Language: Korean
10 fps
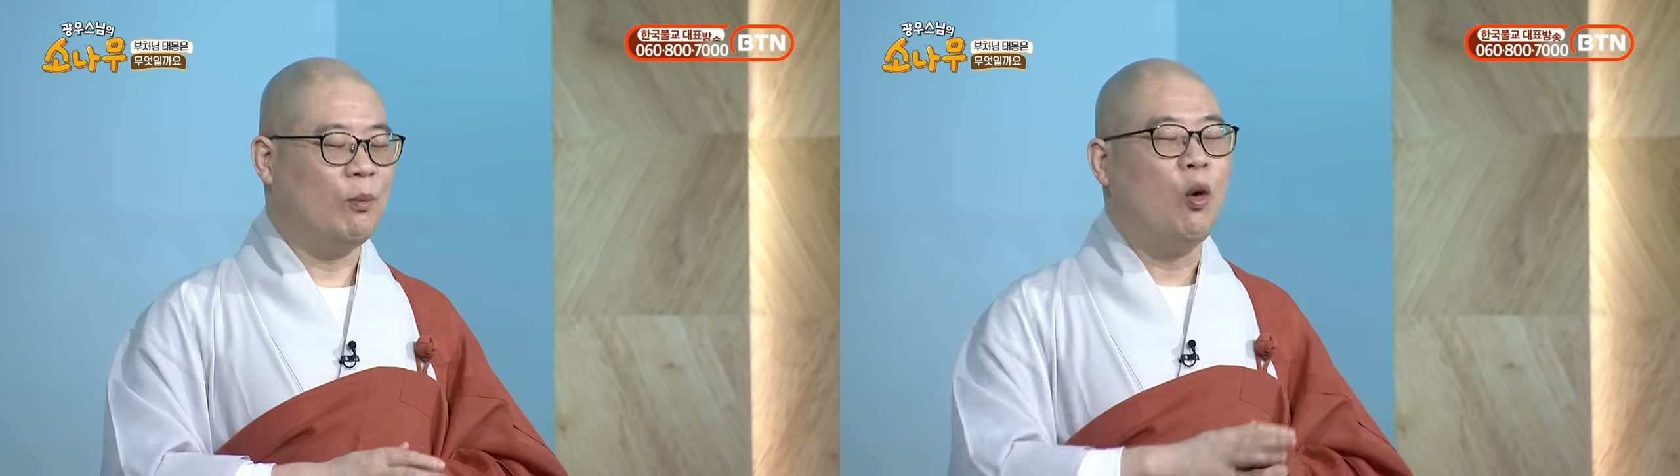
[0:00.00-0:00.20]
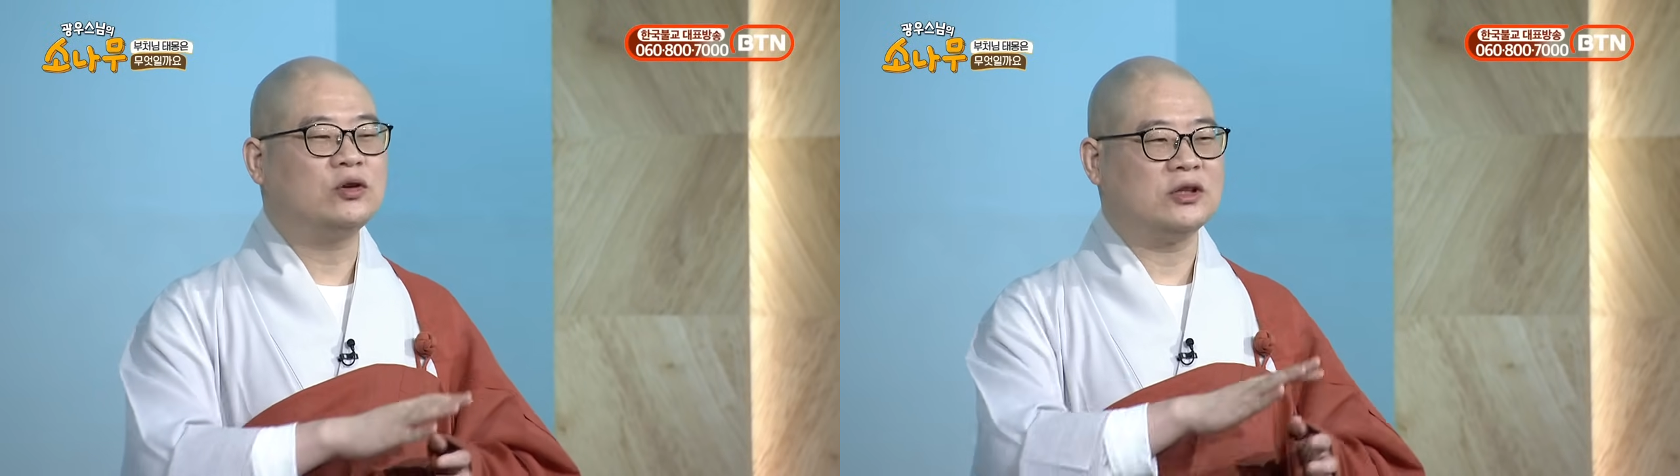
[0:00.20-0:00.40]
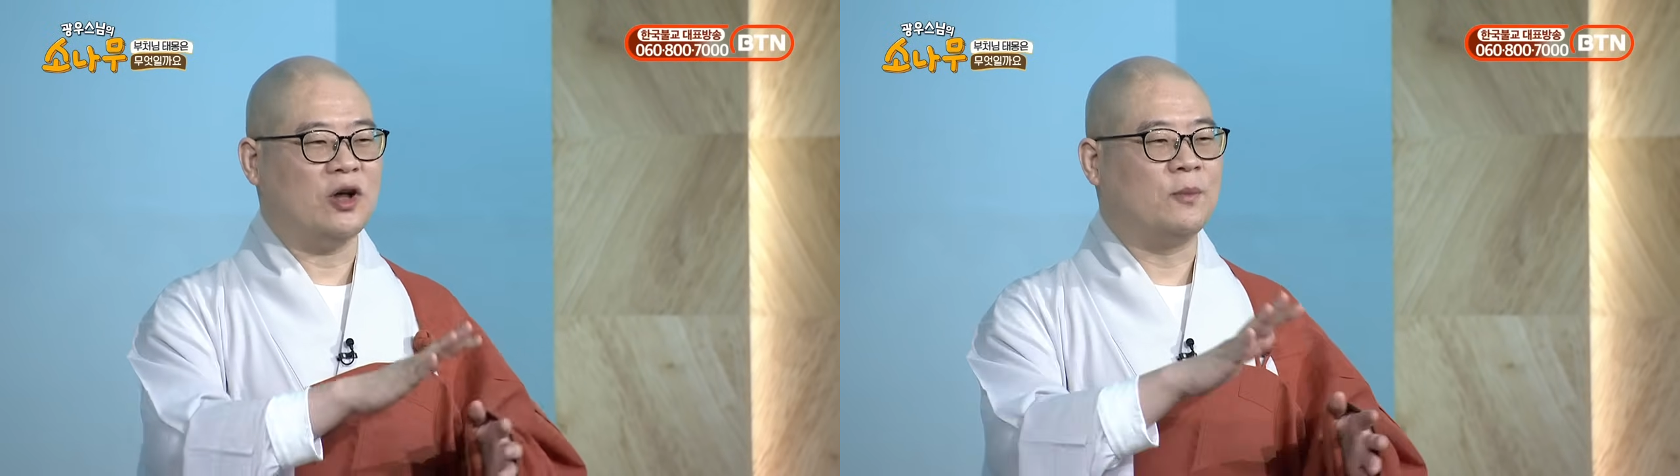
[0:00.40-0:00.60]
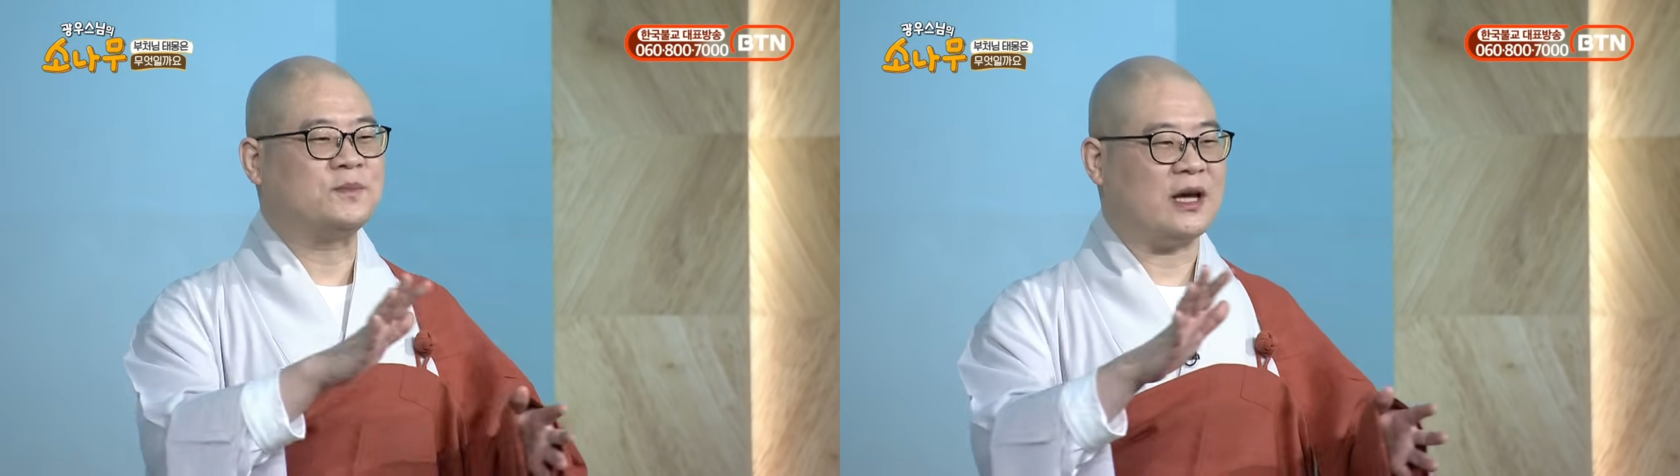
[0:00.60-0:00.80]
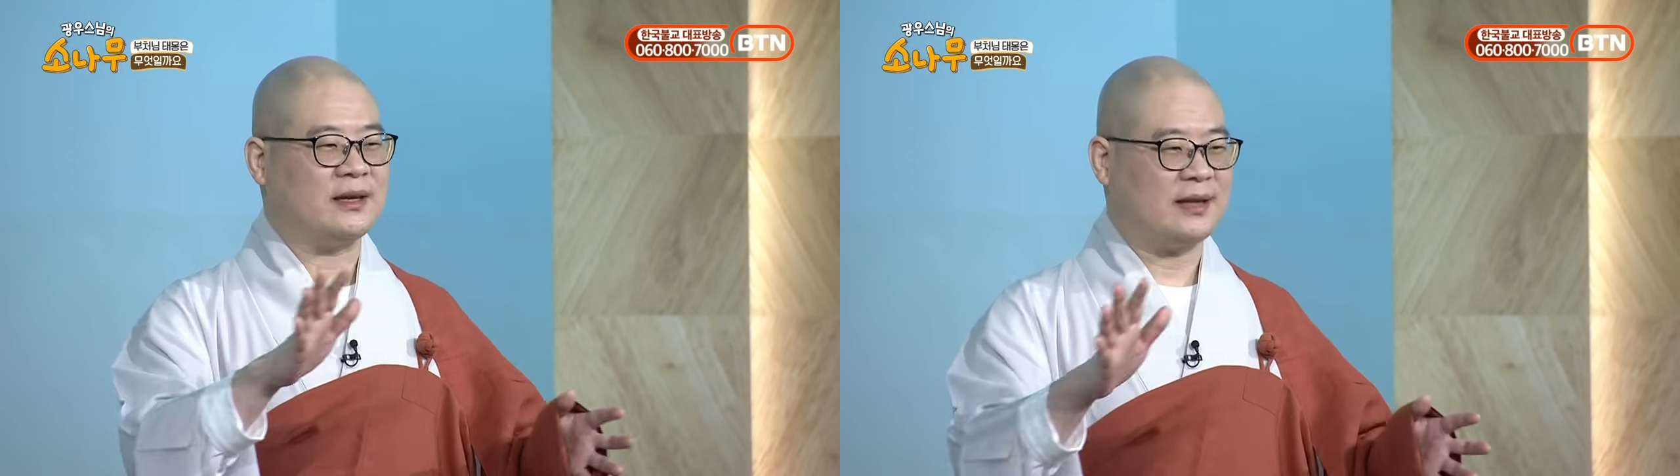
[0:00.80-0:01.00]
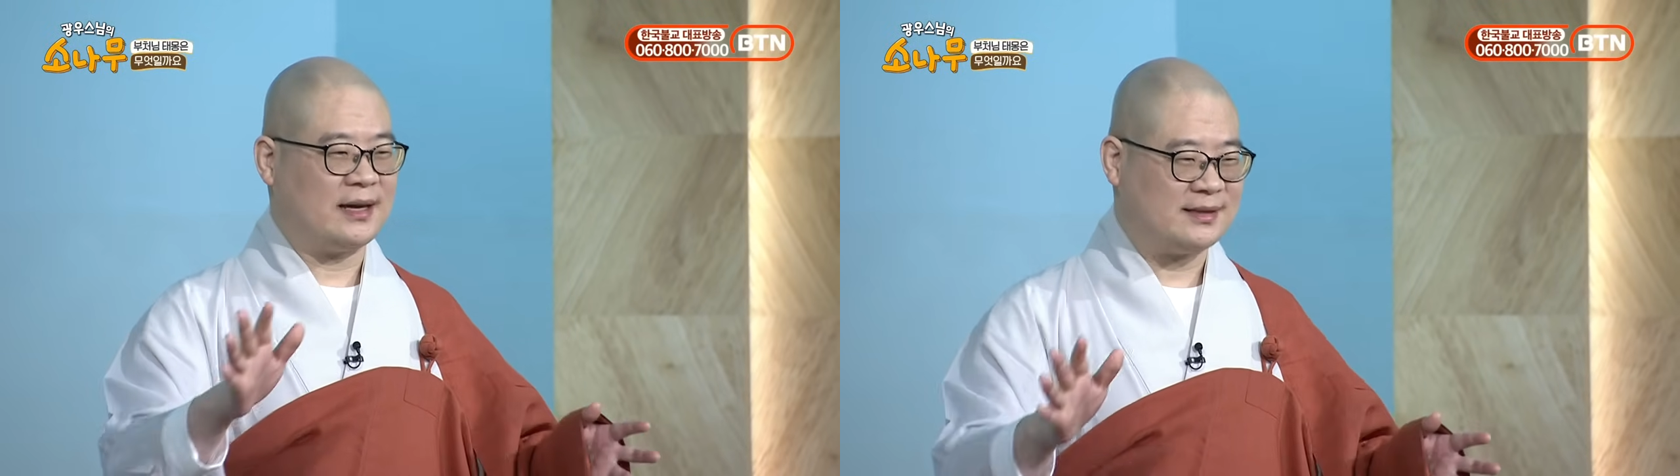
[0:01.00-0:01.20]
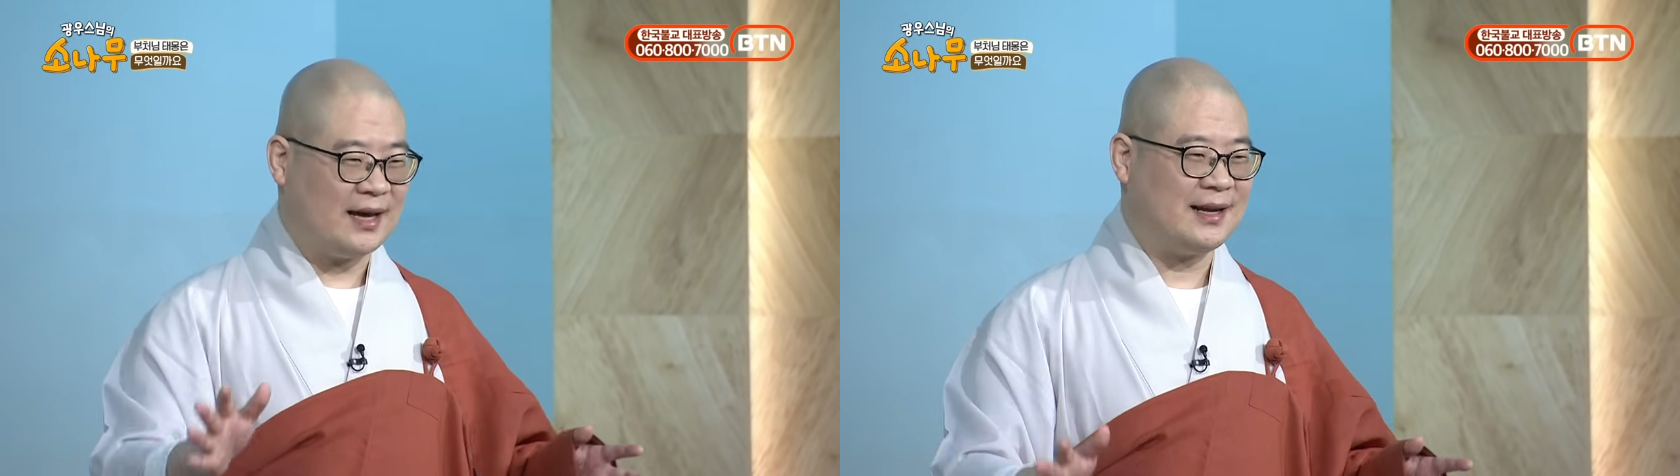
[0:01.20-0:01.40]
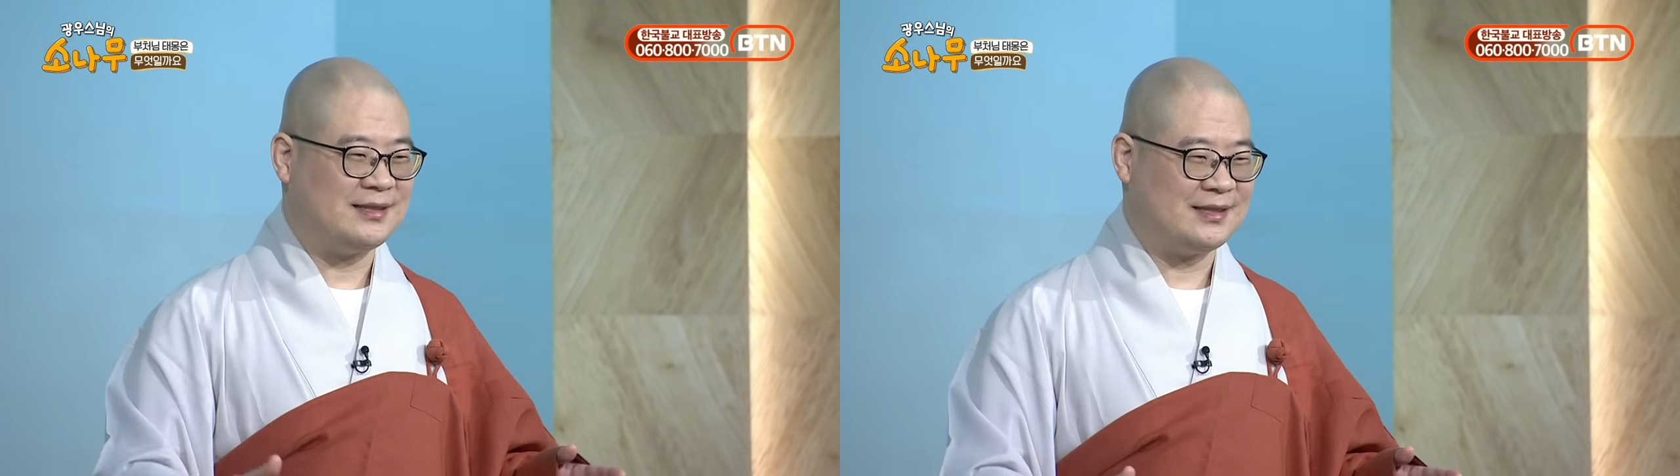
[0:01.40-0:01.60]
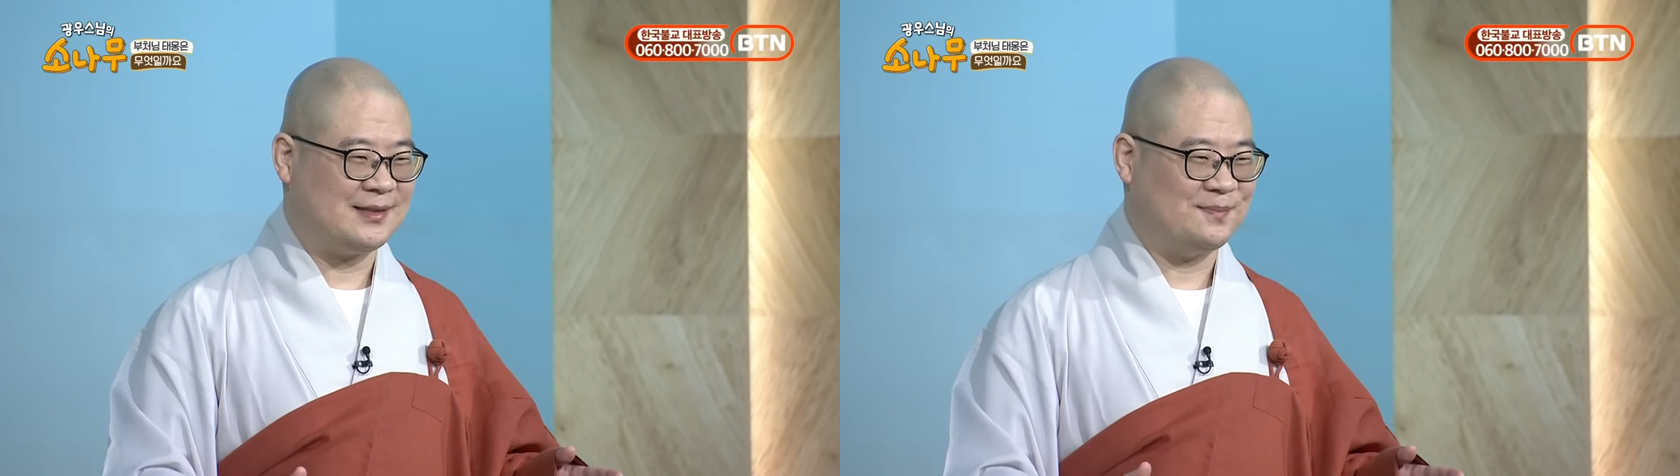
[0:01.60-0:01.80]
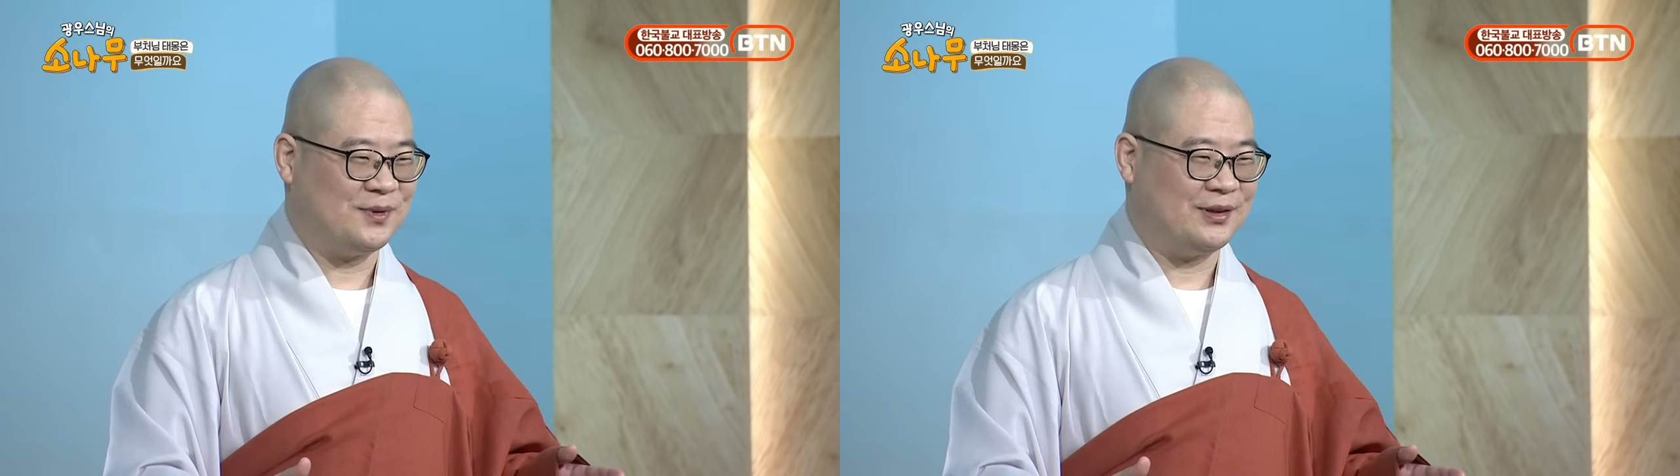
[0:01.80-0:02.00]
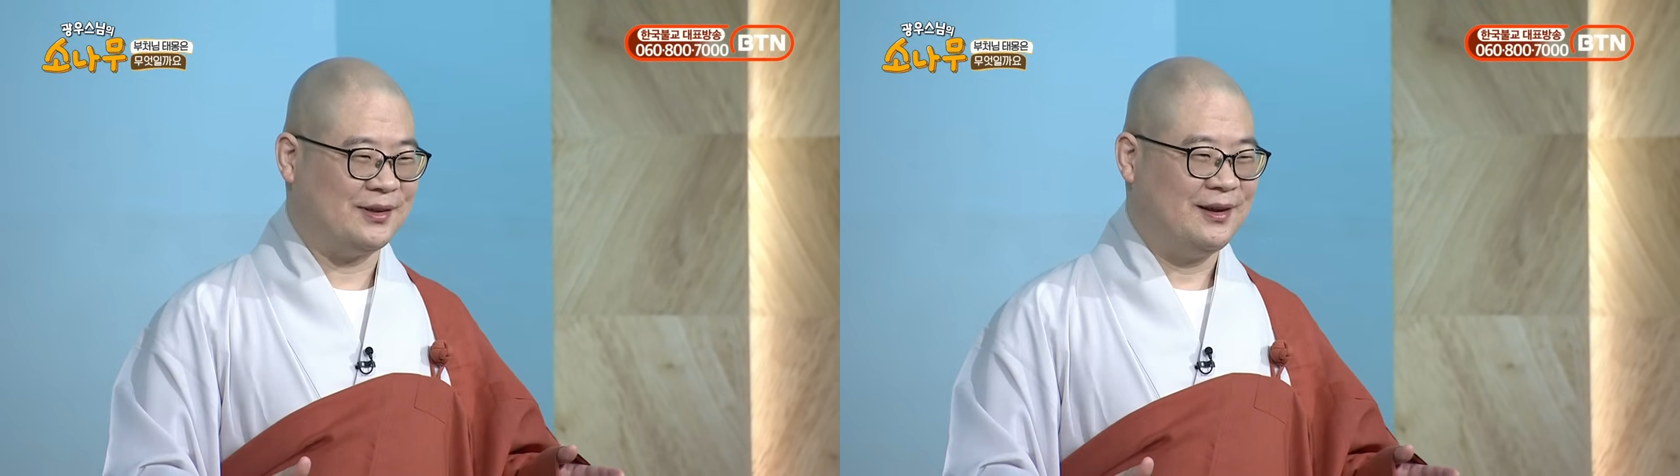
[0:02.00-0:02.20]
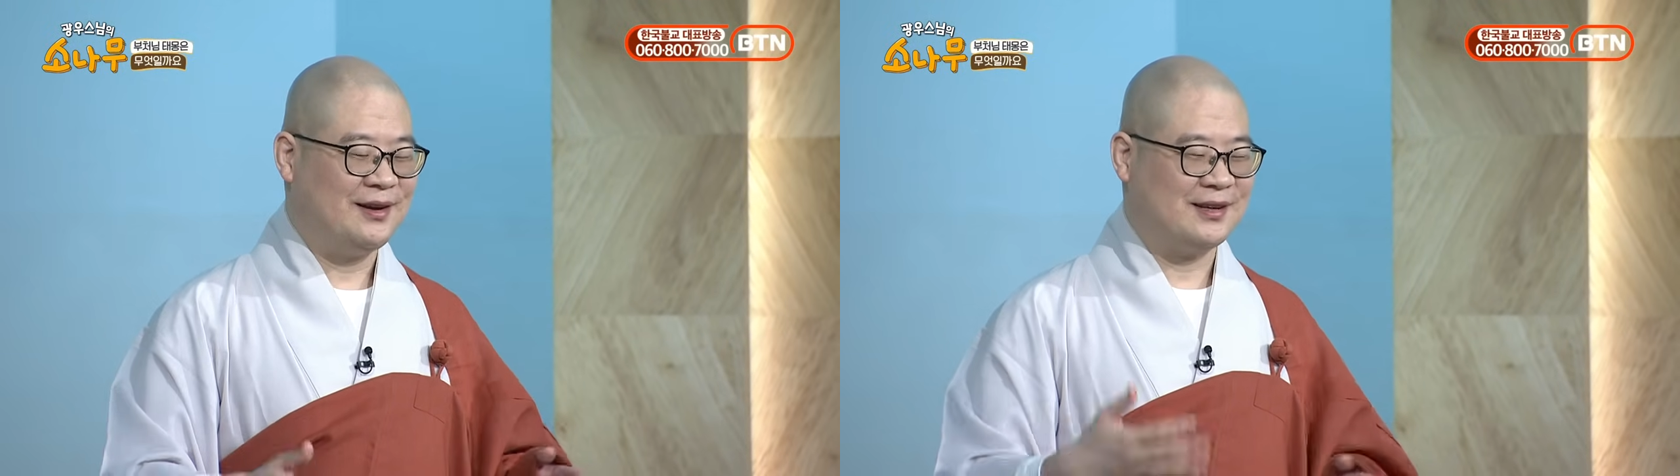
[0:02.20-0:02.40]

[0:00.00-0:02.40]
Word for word: 모든 업장이 다 사라지신 분.